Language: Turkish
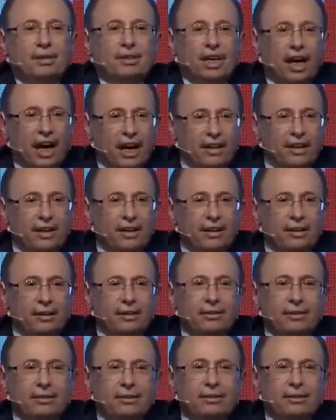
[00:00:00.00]
Yani
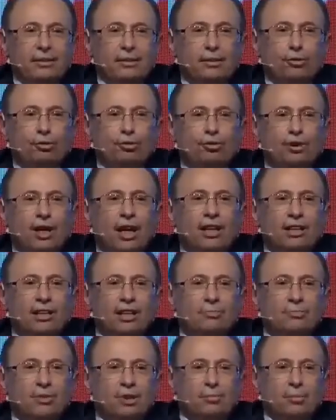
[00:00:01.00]
100'e
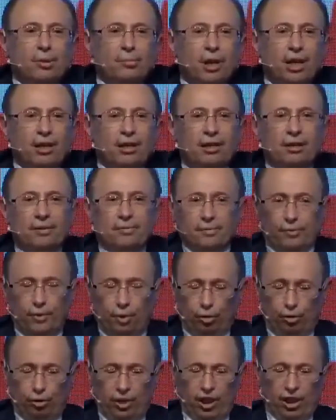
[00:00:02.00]
aldığımız bir malı
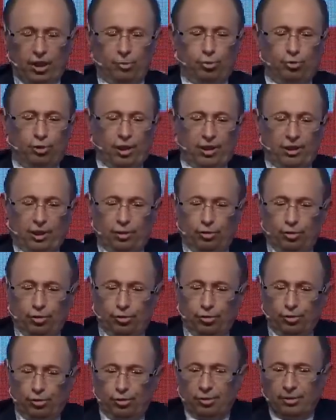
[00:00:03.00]
117,5'a
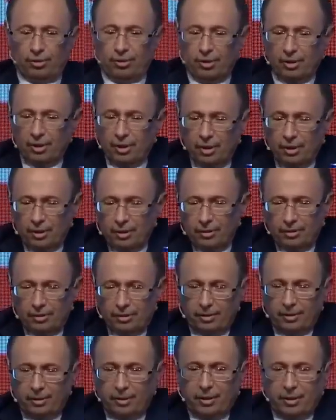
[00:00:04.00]
satıyoruz.
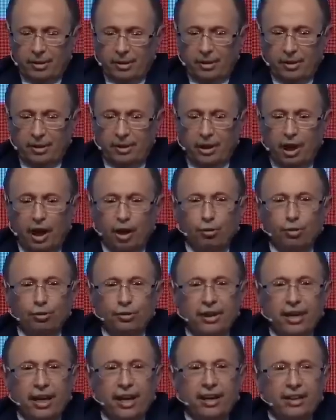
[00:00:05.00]
Yahu
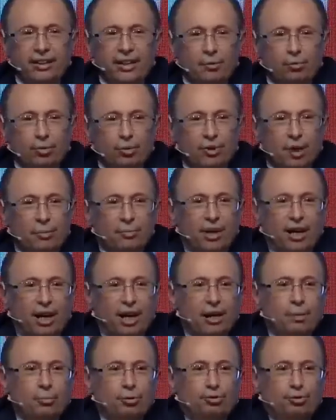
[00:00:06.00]
nerede burada biri
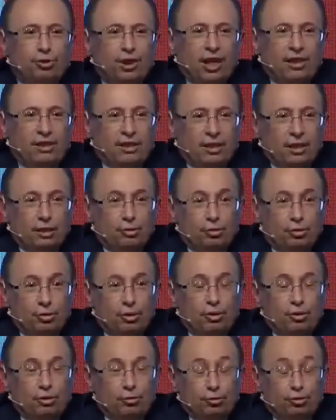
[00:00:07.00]
alıp e,
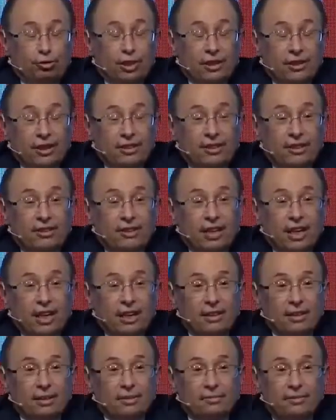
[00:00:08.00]
üç kata
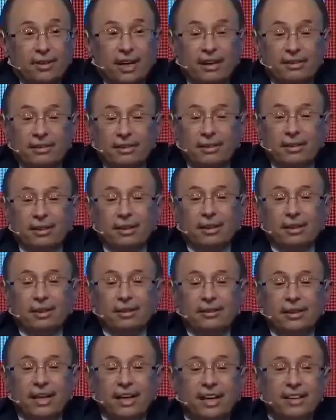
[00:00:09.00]
satılan fiyat?
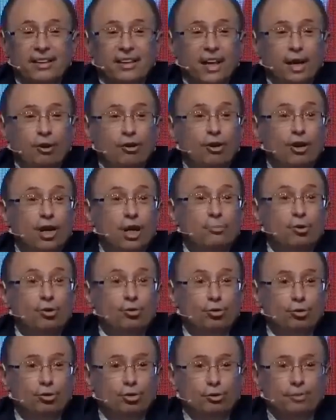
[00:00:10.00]
Nerede öyle bir
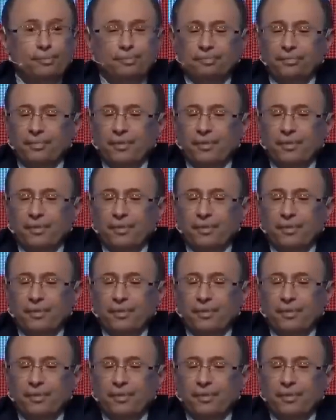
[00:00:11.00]
ürün?